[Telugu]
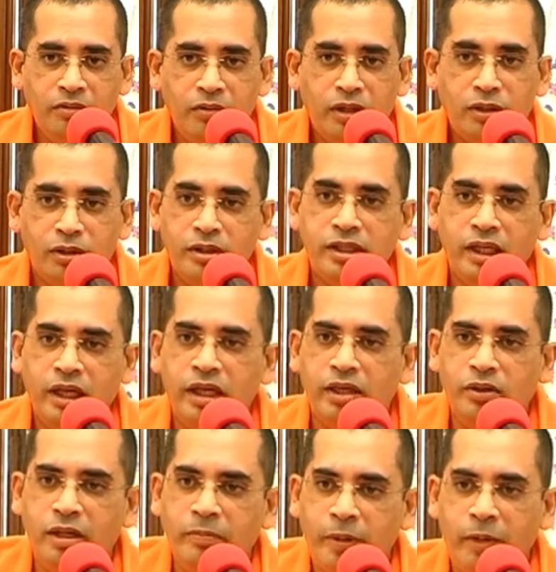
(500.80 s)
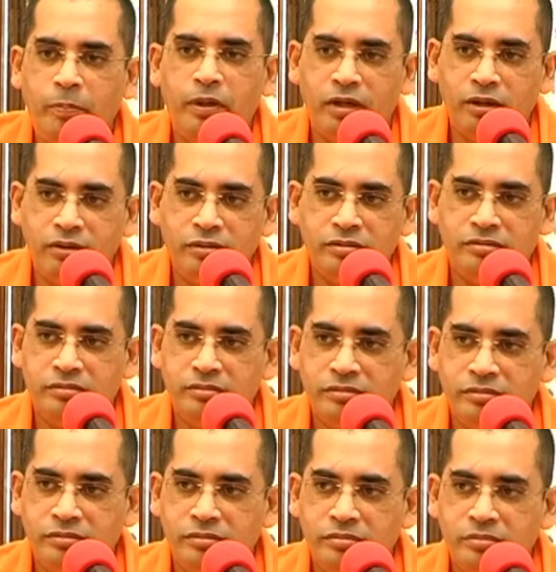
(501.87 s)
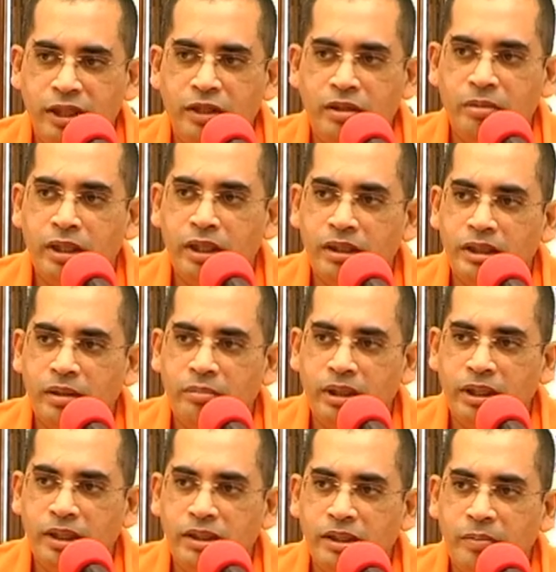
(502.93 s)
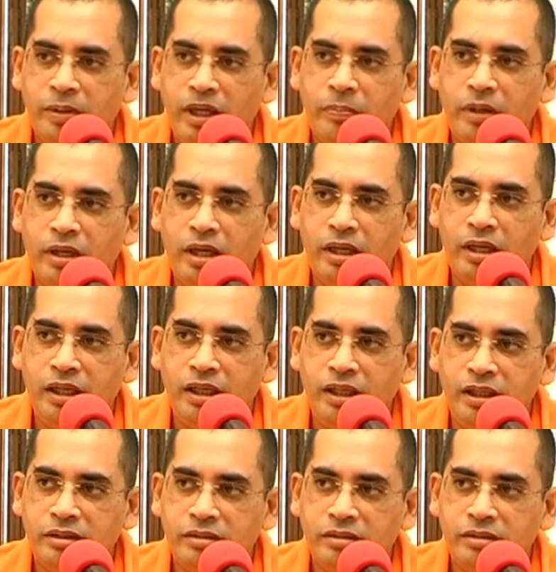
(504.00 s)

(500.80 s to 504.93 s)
ఒకరోజు ఇలా కొన్ని పేపర్లు బేలూరు మట్టికి సంబంధించిన పేపర్లన్నీ